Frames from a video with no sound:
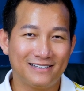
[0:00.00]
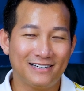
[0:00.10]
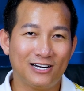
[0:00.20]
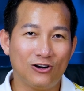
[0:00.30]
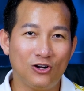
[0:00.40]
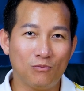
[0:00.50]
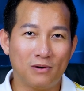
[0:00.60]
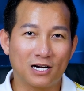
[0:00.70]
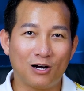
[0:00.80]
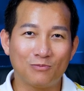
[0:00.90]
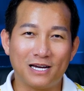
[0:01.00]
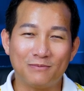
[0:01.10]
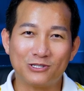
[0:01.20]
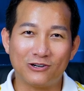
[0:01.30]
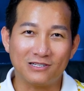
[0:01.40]
nên đôi lúc mình không
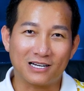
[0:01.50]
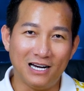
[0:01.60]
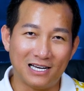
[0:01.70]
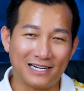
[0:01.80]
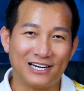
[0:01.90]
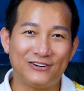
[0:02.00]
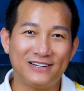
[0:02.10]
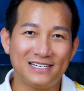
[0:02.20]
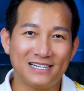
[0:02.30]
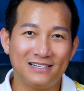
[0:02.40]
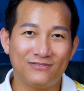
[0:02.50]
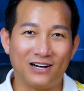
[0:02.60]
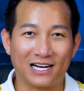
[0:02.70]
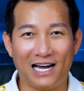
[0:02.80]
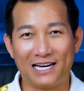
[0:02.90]
kiểm soát được cái lời nói
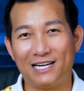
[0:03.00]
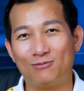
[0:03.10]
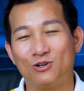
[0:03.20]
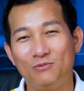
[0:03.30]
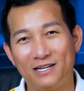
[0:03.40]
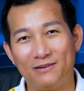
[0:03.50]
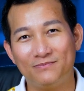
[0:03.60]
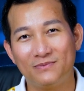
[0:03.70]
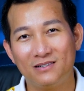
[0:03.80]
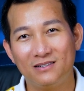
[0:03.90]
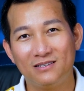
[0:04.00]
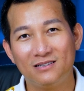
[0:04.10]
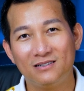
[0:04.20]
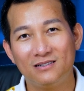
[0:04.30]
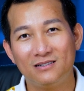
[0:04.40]
và cái hành động của mình
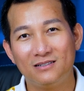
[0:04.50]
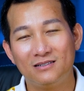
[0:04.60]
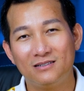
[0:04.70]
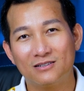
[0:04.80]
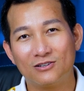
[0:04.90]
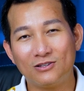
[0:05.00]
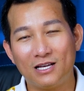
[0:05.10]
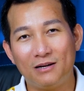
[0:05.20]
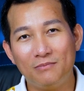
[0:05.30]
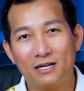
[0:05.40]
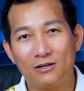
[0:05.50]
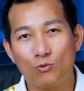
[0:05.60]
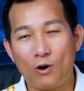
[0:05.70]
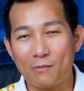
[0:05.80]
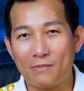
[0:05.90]
có thể mình
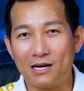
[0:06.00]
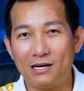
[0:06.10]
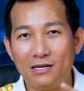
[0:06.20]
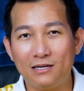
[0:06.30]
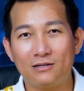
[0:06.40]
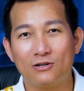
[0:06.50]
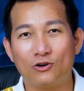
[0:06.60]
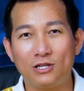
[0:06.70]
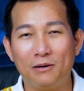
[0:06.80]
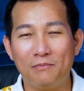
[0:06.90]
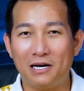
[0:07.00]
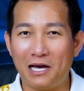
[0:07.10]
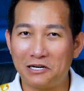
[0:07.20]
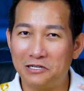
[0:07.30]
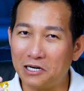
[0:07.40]
quát mắng được có thể mình
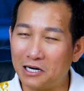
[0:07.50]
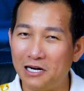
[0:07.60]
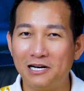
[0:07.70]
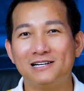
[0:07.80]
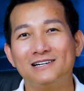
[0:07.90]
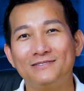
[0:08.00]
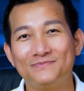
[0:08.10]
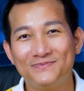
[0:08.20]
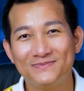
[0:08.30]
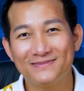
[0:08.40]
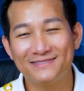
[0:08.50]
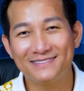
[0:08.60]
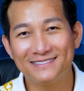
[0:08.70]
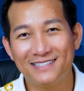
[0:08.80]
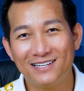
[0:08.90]
la rất là lớn
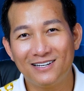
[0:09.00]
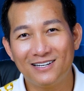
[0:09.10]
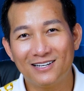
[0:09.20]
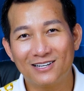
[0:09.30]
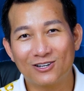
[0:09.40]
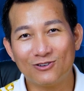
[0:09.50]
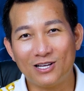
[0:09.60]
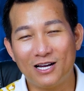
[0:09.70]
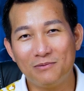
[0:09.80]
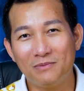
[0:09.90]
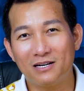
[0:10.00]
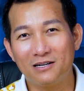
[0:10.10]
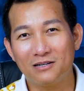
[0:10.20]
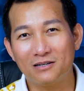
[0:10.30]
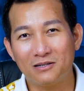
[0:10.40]
có thể
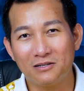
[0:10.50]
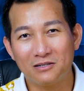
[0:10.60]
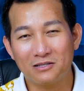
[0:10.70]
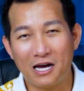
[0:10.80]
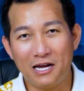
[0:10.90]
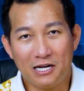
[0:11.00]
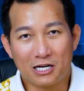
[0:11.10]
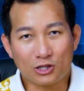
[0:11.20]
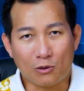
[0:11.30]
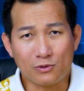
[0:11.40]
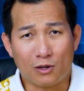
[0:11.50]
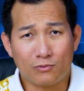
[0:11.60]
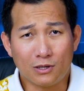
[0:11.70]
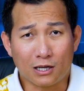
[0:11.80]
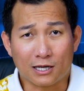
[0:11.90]
mình thể hiện cái tông
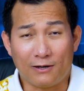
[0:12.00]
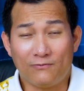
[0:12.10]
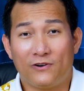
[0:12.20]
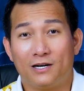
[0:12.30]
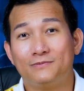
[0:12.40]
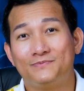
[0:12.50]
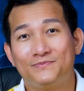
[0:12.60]
giọng rất là cấm phật